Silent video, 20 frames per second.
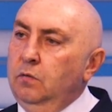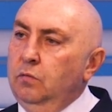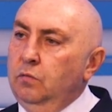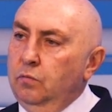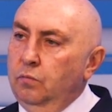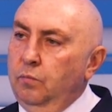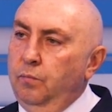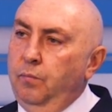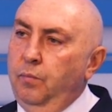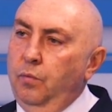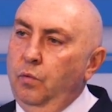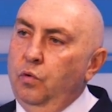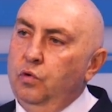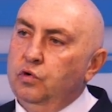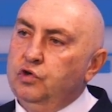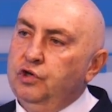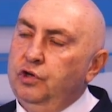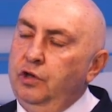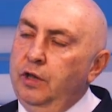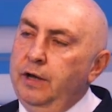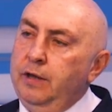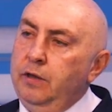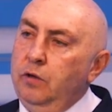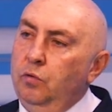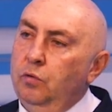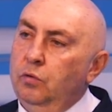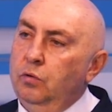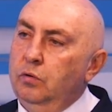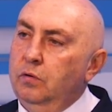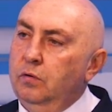Ну, по
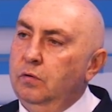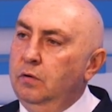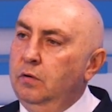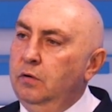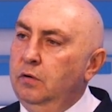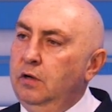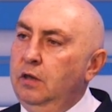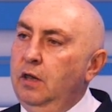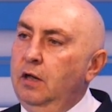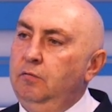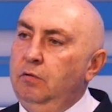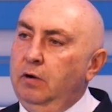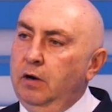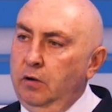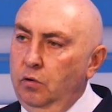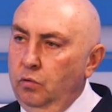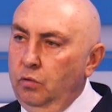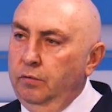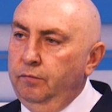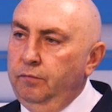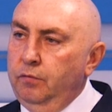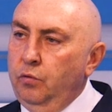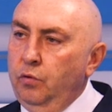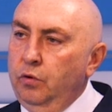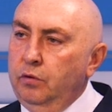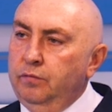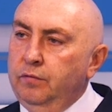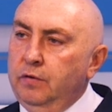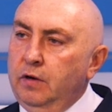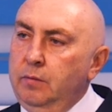желанию э, главы района
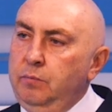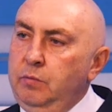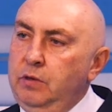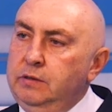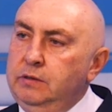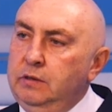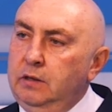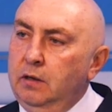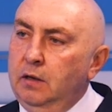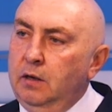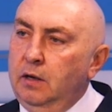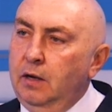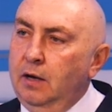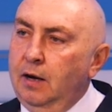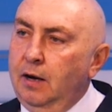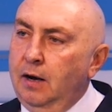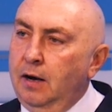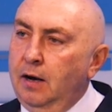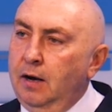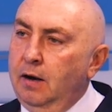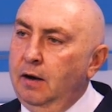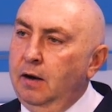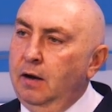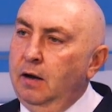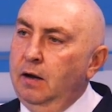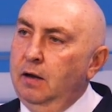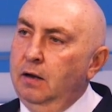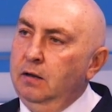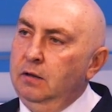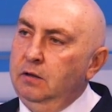входят в комиссии.
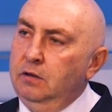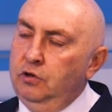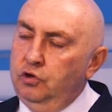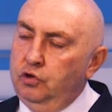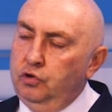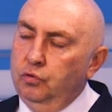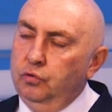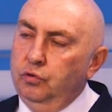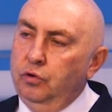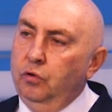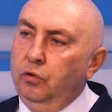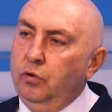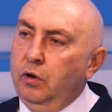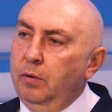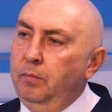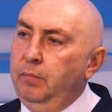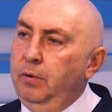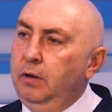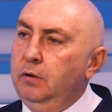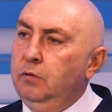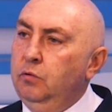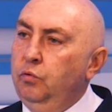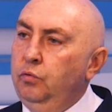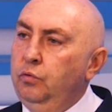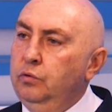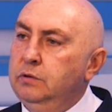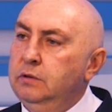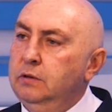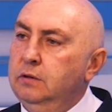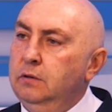А еще
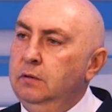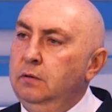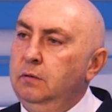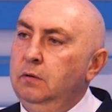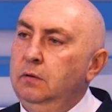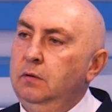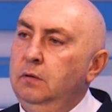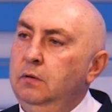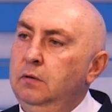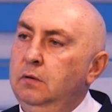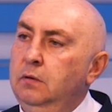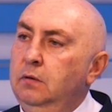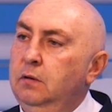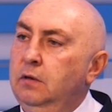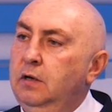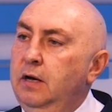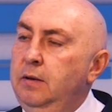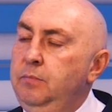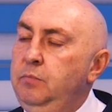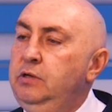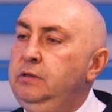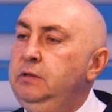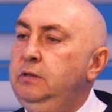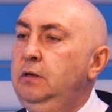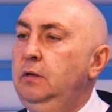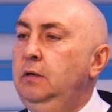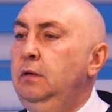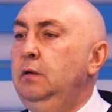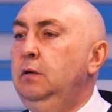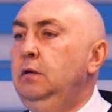докомплектуются э,
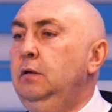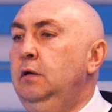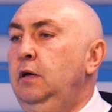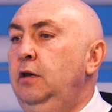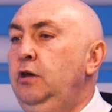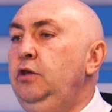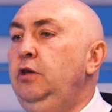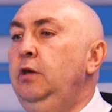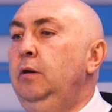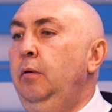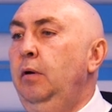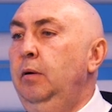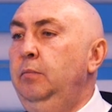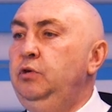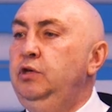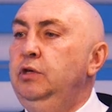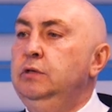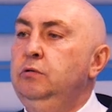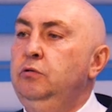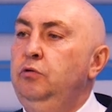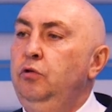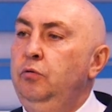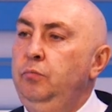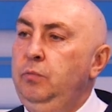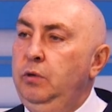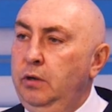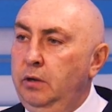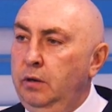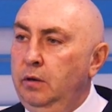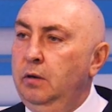комиссии лидерами общественного
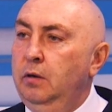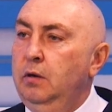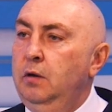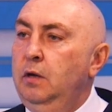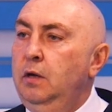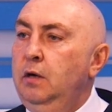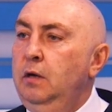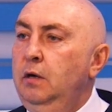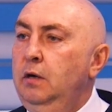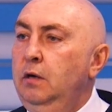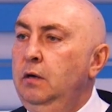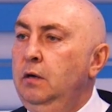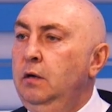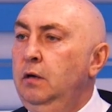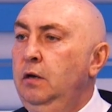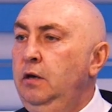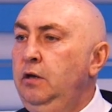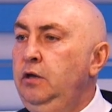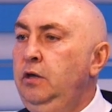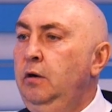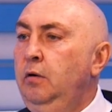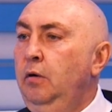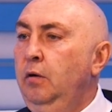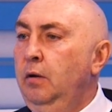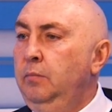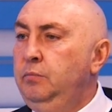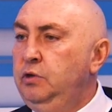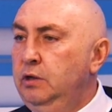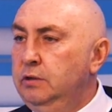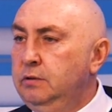мнения. Э, лидеры
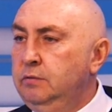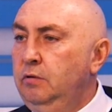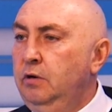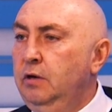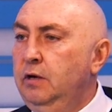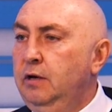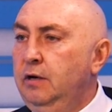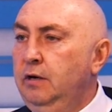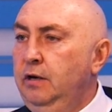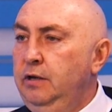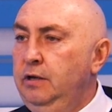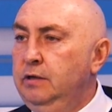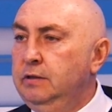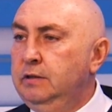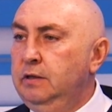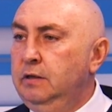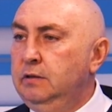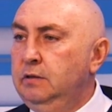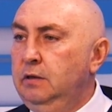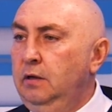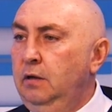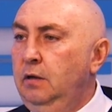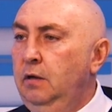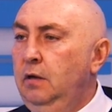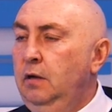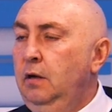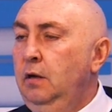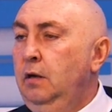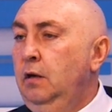общественных организаций.